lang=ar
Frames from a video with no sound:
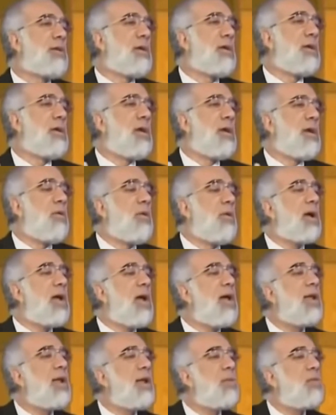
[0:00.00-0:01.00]
وكأن
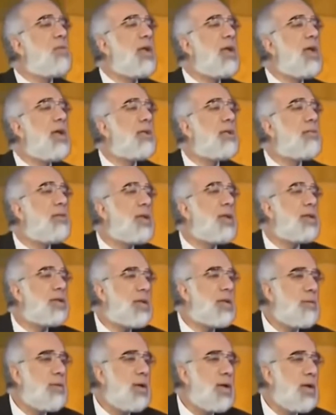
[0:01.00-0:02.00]
مناد من
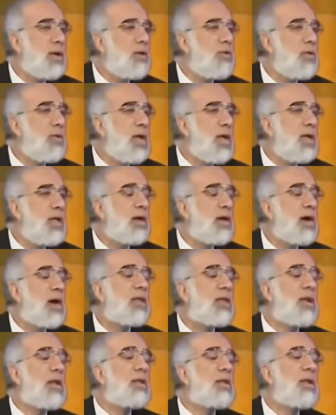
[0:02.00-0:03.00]
السماء ينادي قد
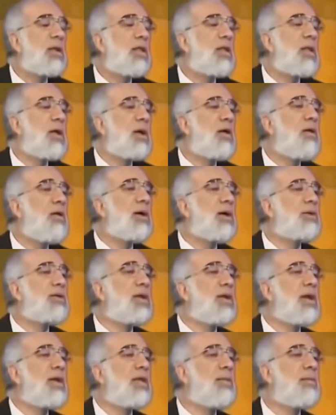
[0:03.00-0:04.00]
رضي الله عن سعيد
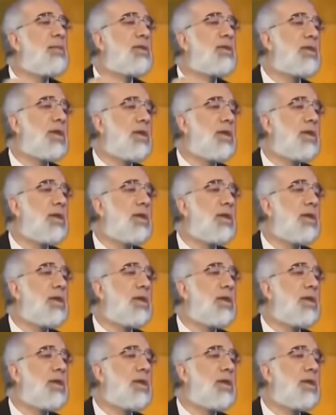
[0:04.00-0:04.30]
بن زيد